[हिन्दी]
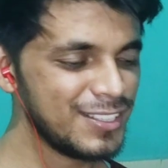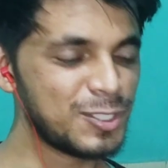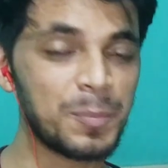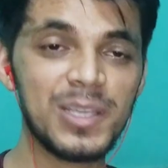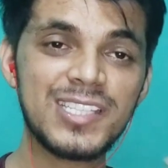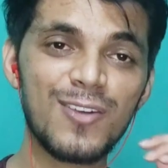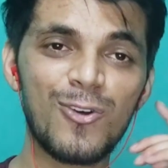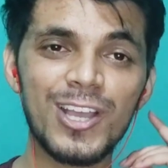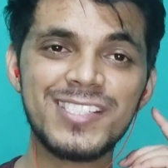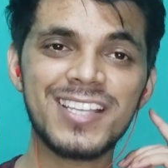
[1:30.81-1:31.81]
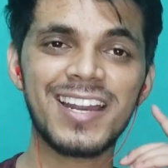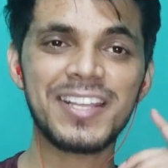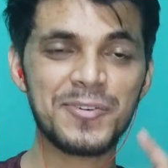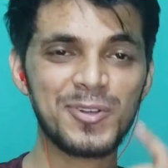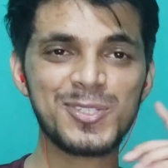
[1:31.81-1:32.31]
जो पीछे वॉइस चल
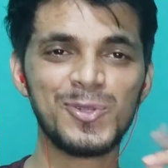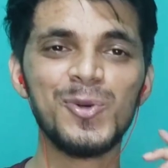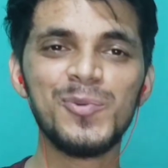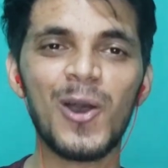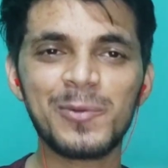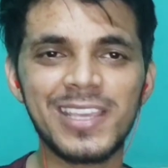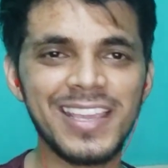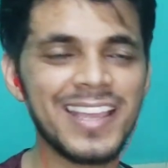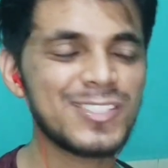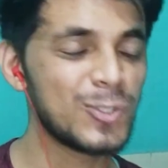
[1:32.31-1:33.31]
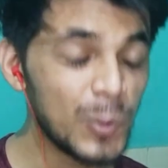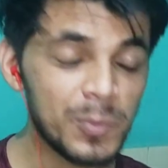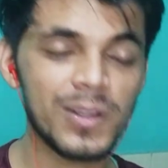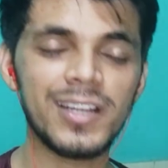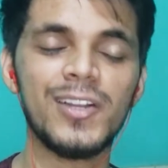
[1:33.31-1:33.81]
रही है वो स्नूप डॉग की है स्नूप
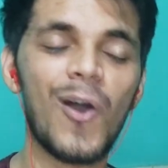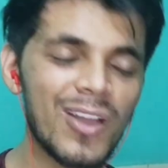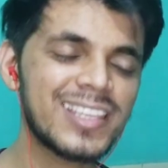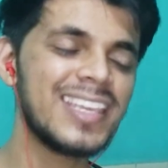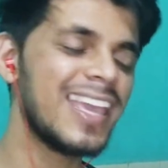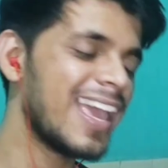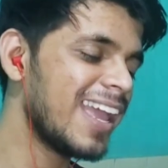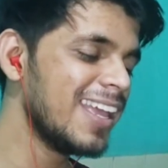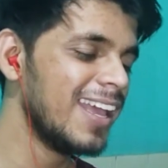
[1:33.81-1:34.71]
डॉग की है